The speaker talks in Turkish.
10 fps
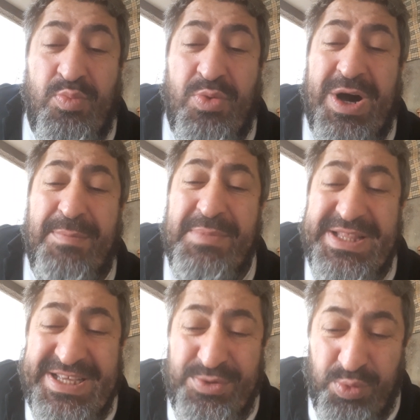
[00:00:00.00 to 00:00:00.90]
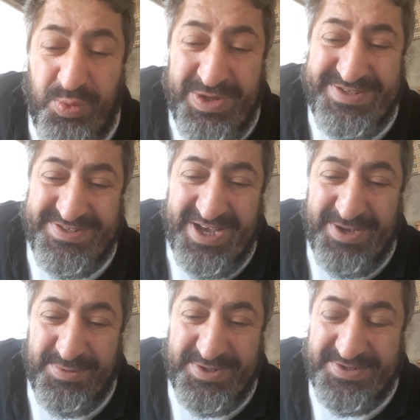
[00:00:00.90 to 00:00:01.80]
Muhammed'in nübüvvet
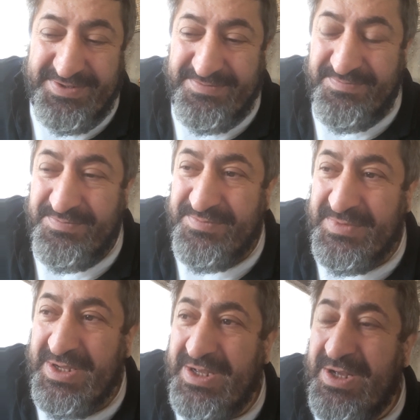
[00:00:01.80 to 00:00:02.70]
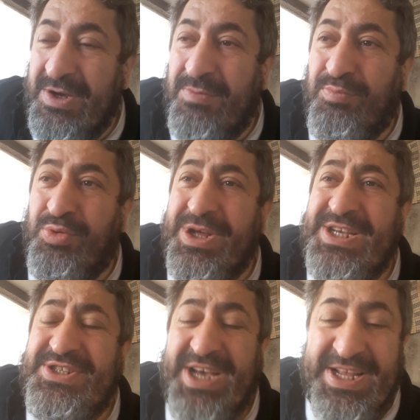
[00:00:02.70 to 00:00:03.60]
sahibidir. Buna
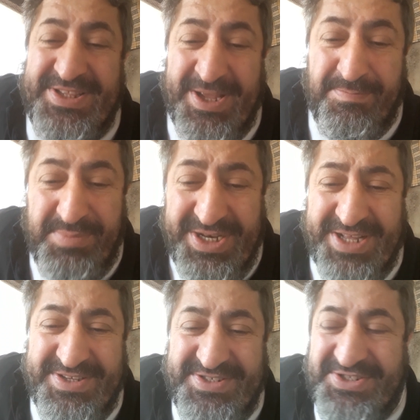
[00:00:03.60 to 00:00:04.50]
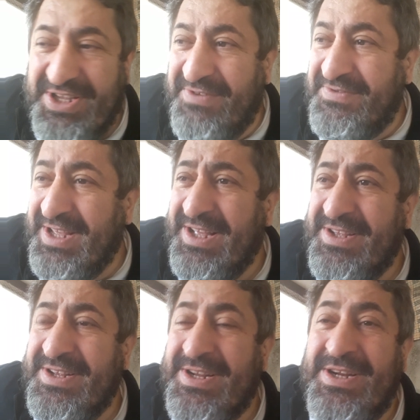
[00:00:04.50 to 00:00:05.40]
işareten bir hadis-i şerifte
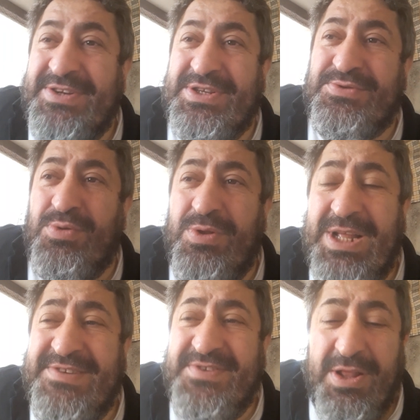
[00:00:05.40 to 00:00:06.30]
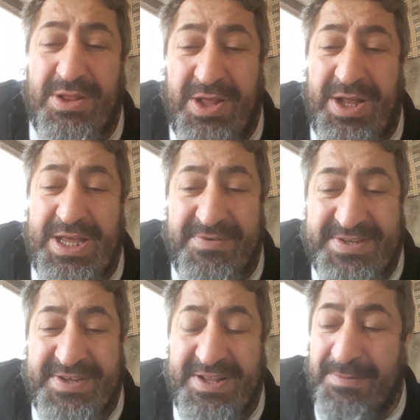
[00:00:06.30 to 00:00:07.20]
Resulullah sallallahu aleyhi ve
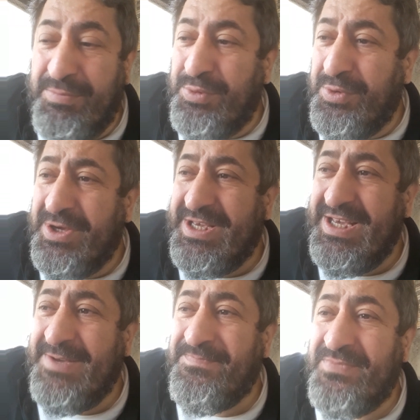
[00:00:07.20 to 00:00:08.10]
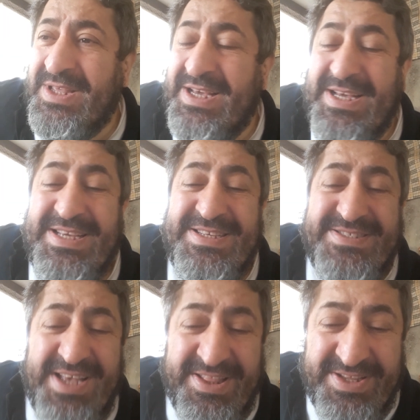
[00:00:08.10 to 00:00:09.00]
sellem buyuruyor ki
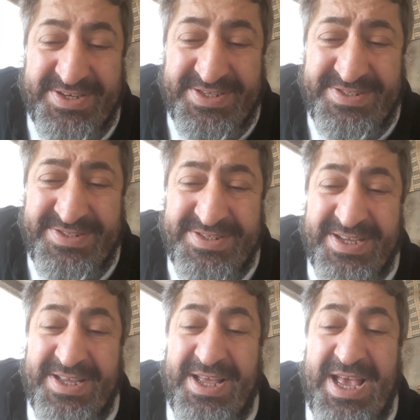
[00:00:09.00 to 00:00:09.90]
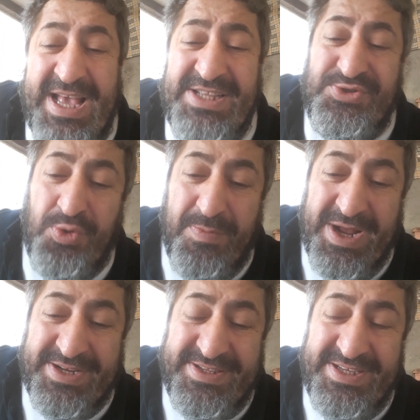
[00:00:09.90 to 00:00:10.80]
insanların en
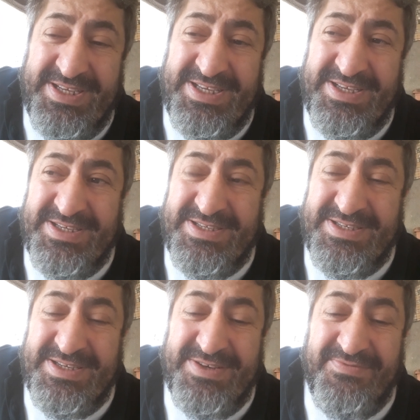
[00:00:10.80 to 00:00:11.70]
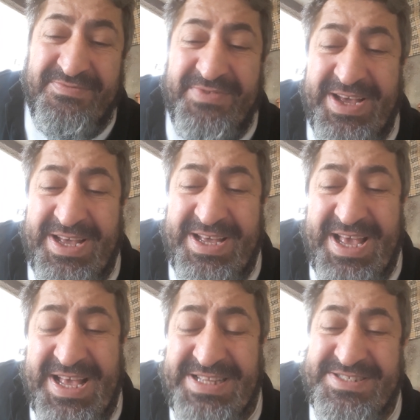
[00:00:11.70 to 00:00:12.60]
cömerti ve
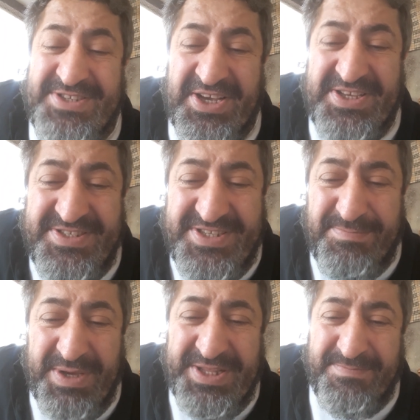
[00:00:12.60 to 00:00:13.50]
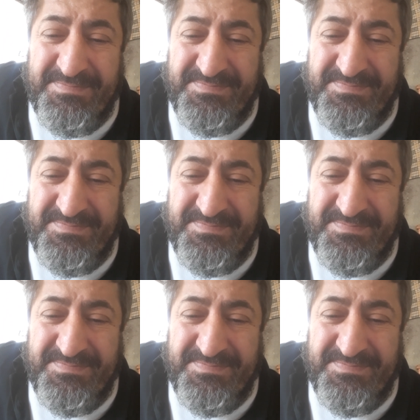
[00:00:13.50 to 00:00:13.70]
en sahisi benim.